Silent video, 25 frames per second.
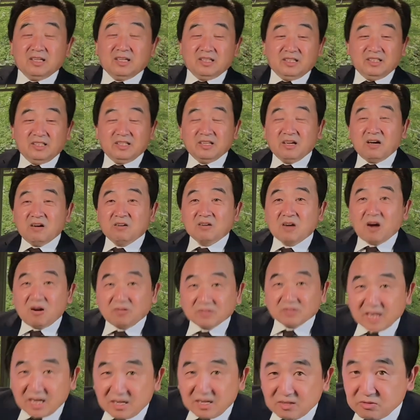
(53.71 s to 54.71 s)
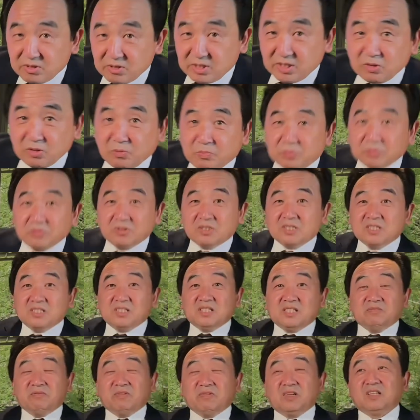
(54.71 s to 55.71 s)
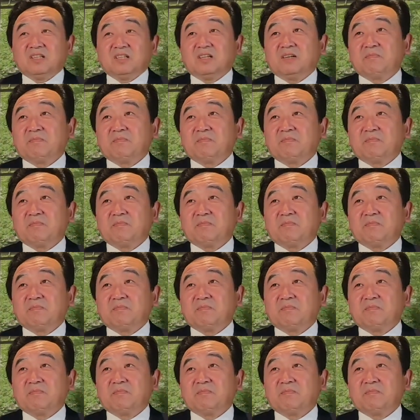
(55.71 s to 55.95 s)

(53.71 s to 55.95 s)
一定要告他，所以就不是新闻了。